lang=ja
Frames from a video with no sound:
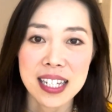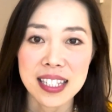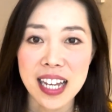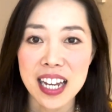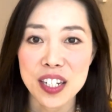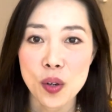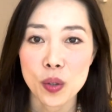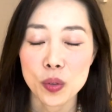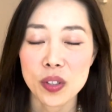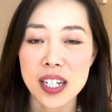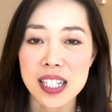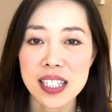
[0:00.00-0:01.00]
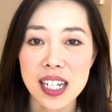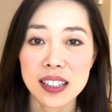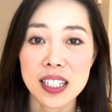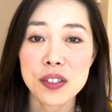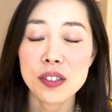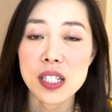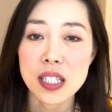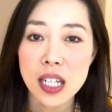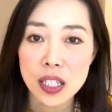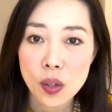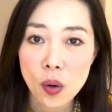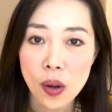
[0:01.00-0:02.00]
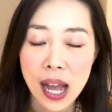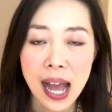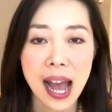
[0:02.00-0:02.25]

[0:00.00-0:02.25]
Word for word: 材料を取り扱ってるんですけど